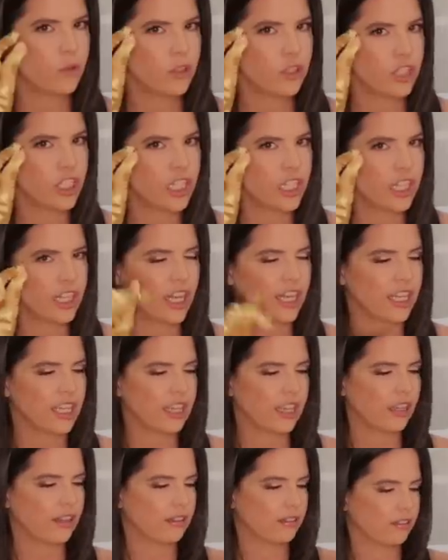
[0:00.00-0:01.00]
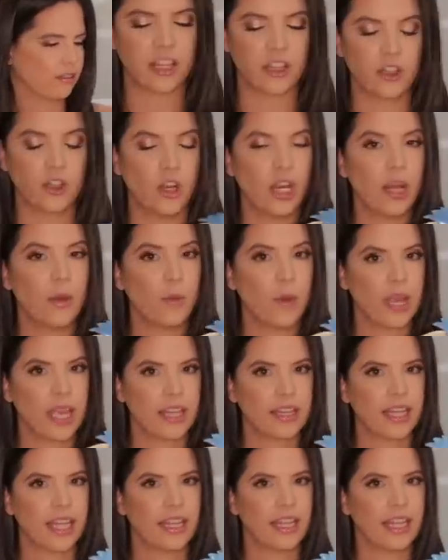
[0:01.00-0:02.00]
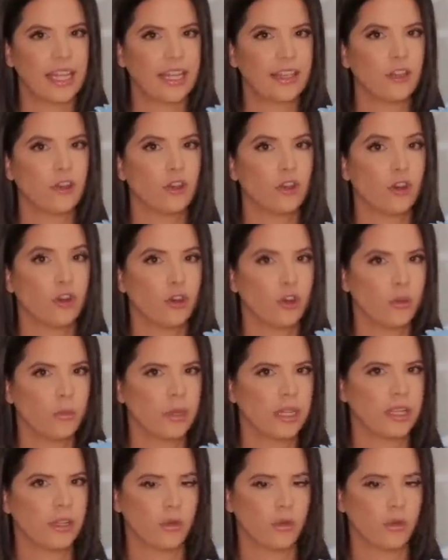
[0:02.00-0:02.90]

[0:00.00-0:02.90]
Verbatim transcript: un chin Yo les voy a estar dejando los nombres